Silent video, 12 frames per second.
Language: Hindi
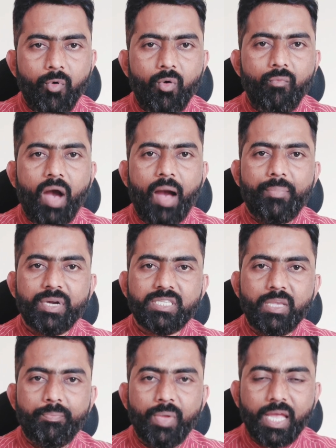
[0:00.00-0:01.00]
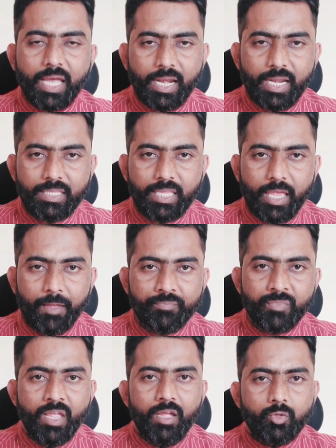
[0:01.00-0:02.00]
वो वहाँ पर से पिक कर लेते हैं
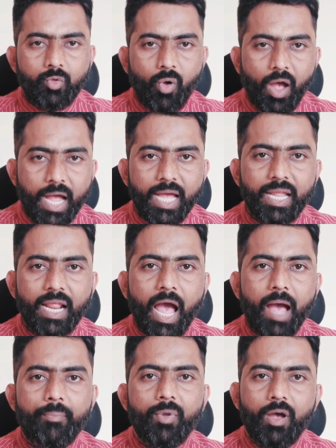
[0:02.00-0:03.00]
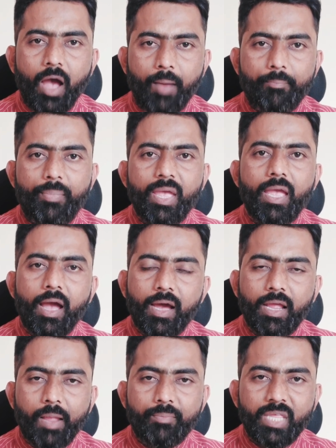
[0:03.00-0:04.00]
तो अगर आप हब पे
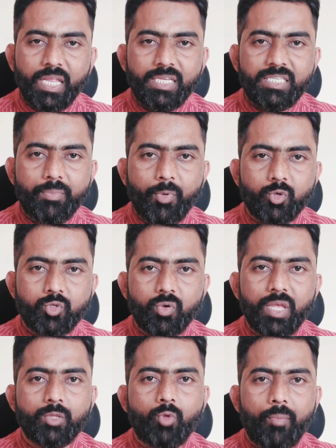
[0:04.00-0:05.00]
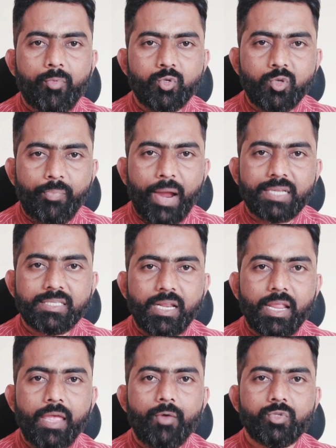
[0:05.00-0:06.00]
अगर आप देरी से पहुंचोगे तो आपको जो
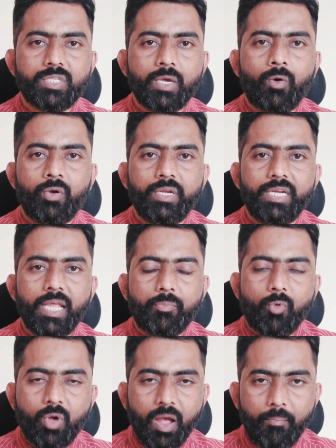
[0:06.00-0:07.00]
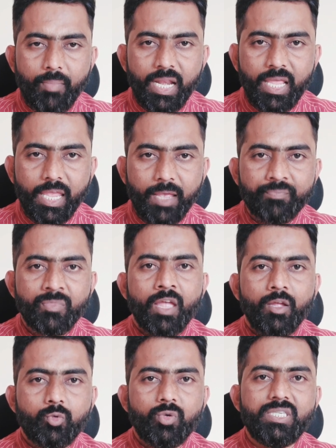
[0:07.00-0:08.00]
पार्सल है उसकी क्वांटिटी आपको कम मिलेगी
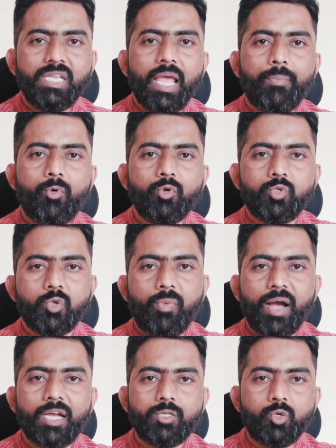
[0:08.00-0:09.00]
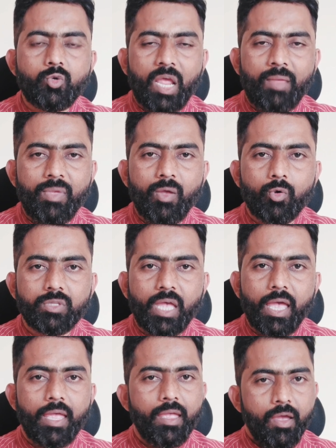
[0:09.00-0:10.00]
तो इसलिए आपको सुबह का जो टाइमिंग
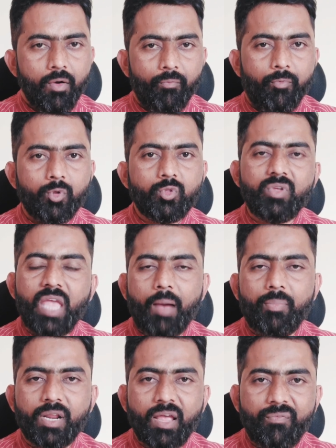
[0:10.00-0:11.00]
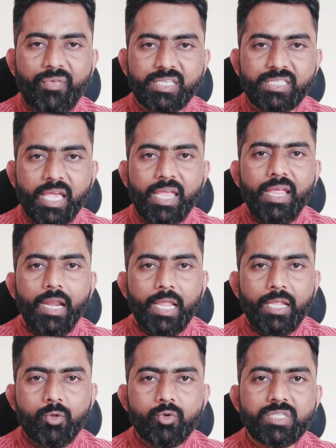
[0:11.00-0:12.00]
होता है वो तो यहाँ पर का फिक्स है
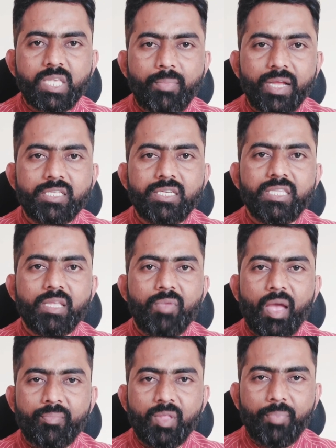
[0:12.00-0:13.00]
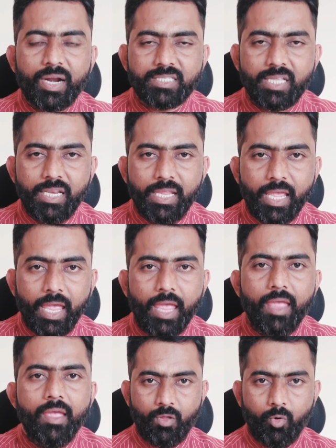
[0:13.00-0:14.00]
लेकिन उसके बाद जितने भी आपने पार्सल लिए
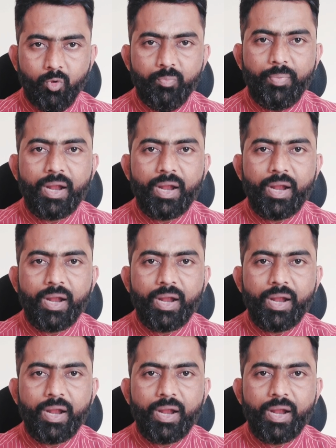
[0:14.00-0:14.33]
हैं उन